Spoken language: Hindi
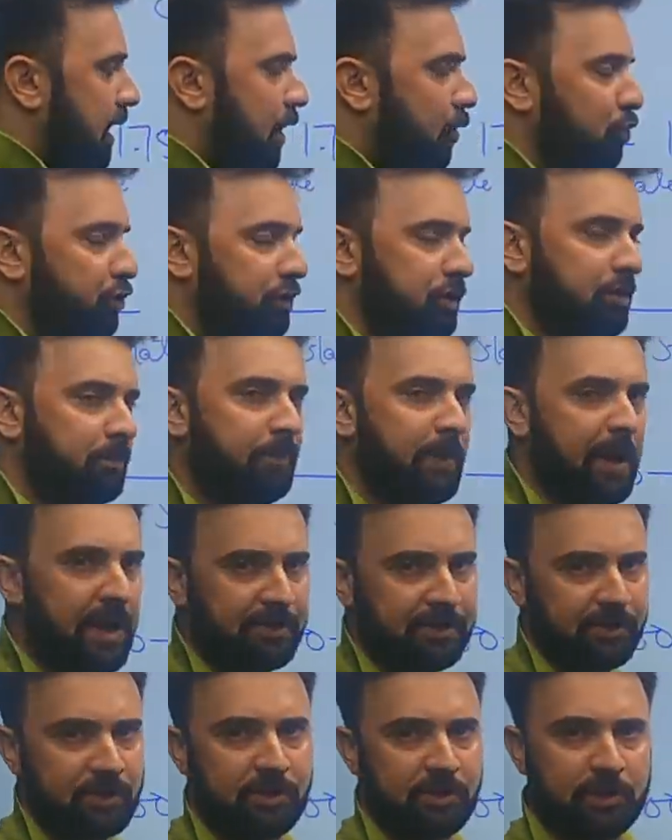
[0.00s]
माउंट
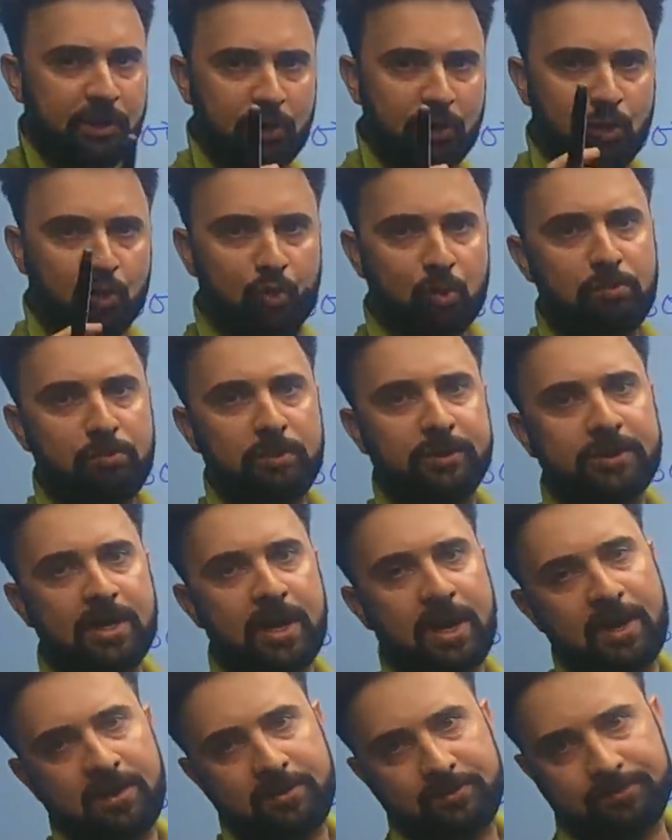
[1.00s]
बैटन की हुकूमत
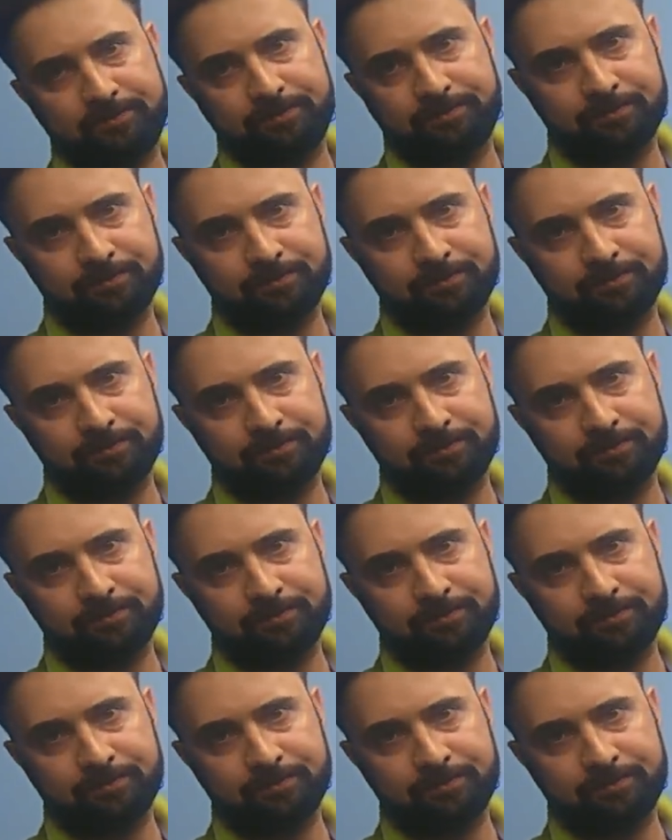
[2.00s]
है